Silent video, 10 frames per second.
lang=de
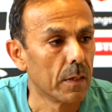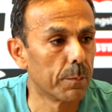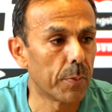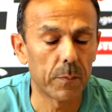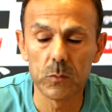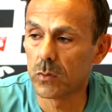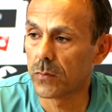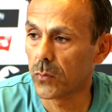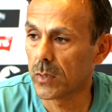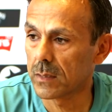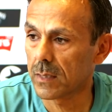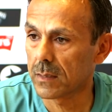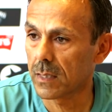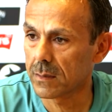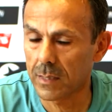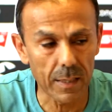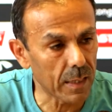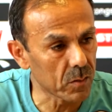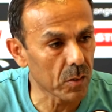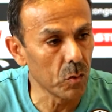ein paar Minuten Minuten vorher gesagt, dass der
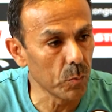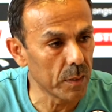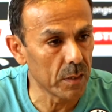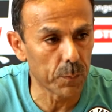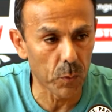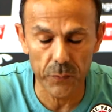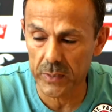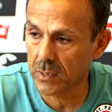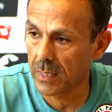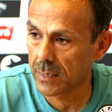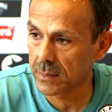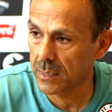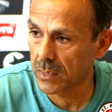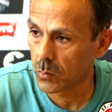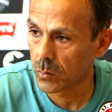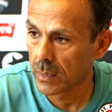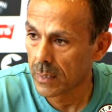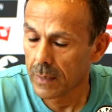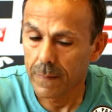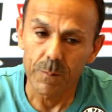ganze Club in die Professionalisierung
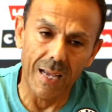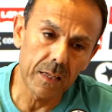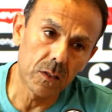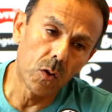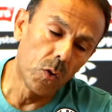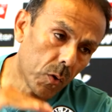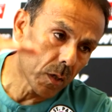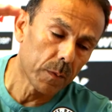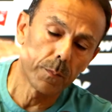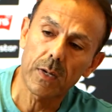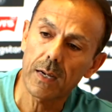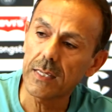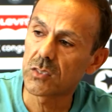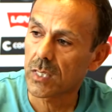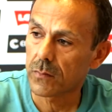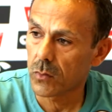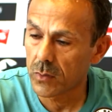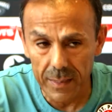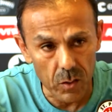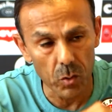eine höhere Bereitschaft
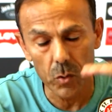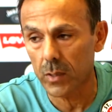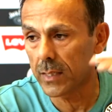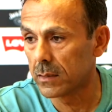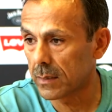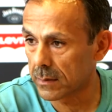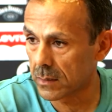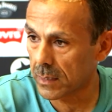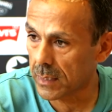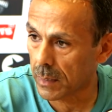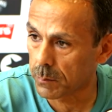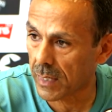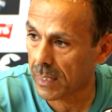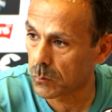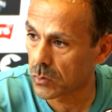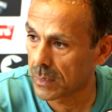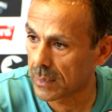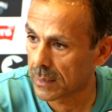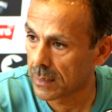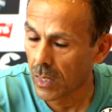und eine höhere Intensität am Tag muss
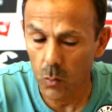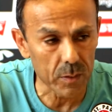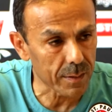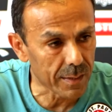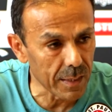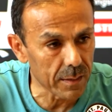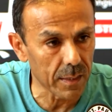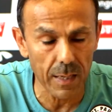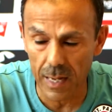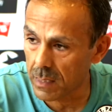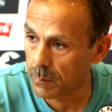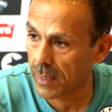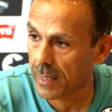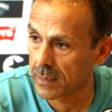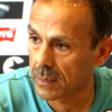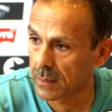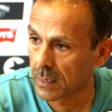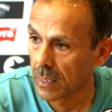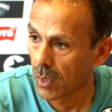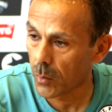liegen. Und das gilt in allen Bereichen.
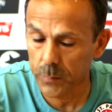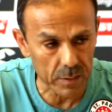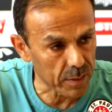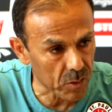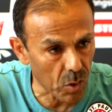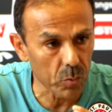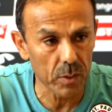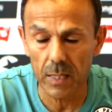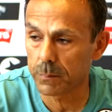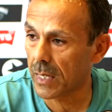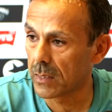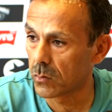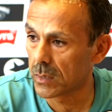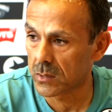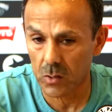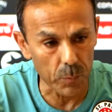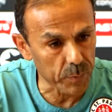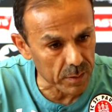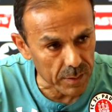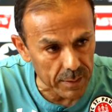Ob das der Scouting-Abteilung ist, ob
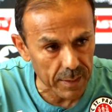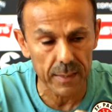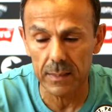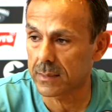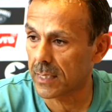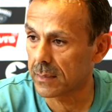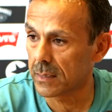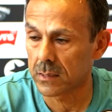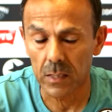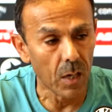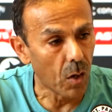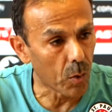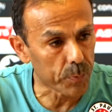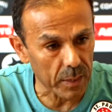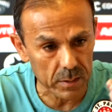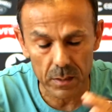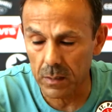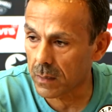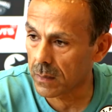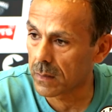das das NRZ ist, ob das
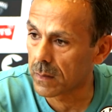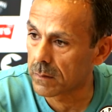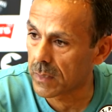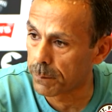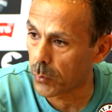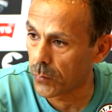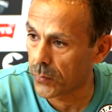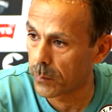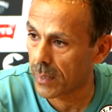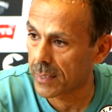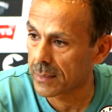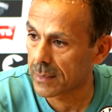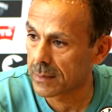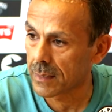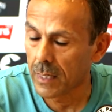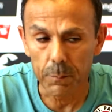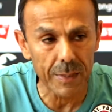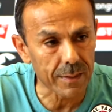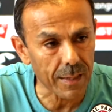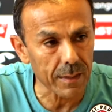äh, äh der Profibereich ist.
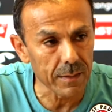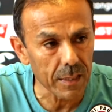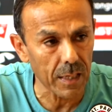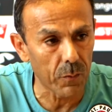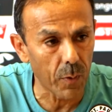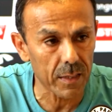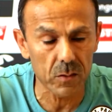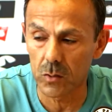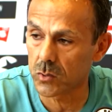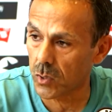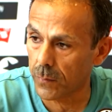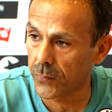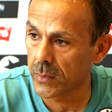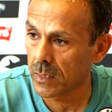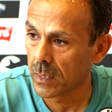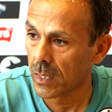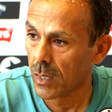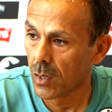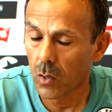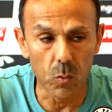Man kann nicht Erwartungen schaffen
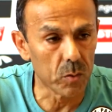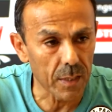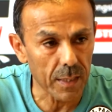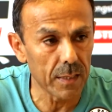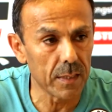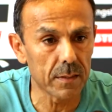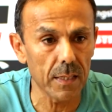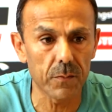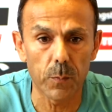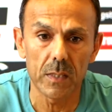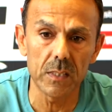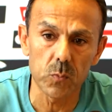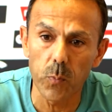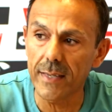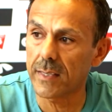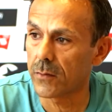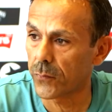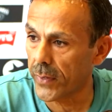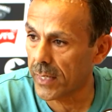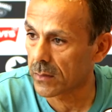und die Realität ist weit
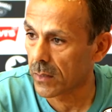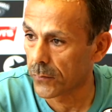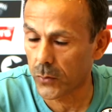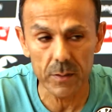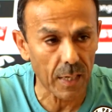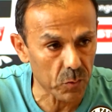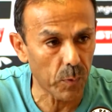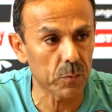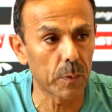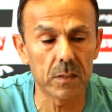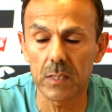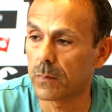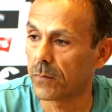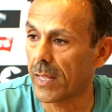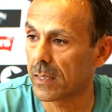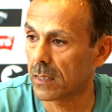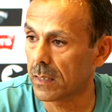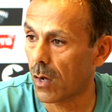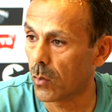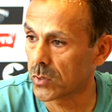entfernt von das, was man sich vielleicht
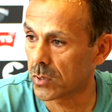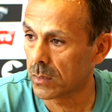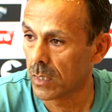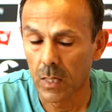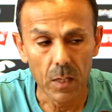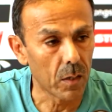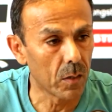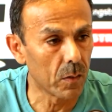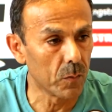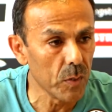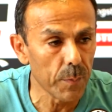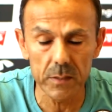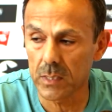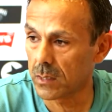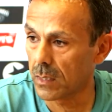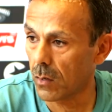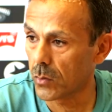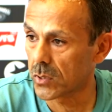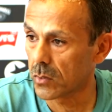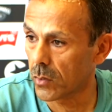nach außen, äh, wie man sich nach
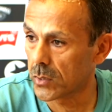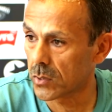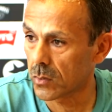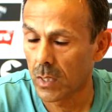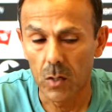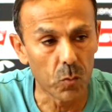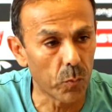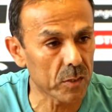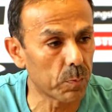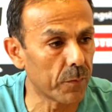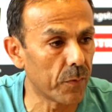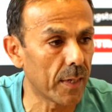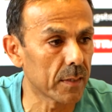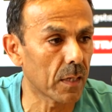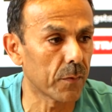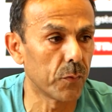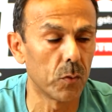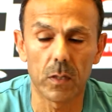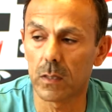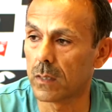außen äußert und was man vielleicht
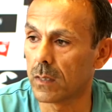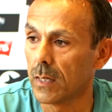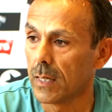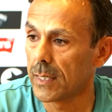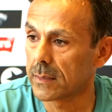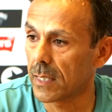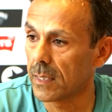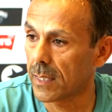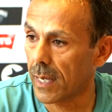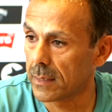dafür äh, letztendlich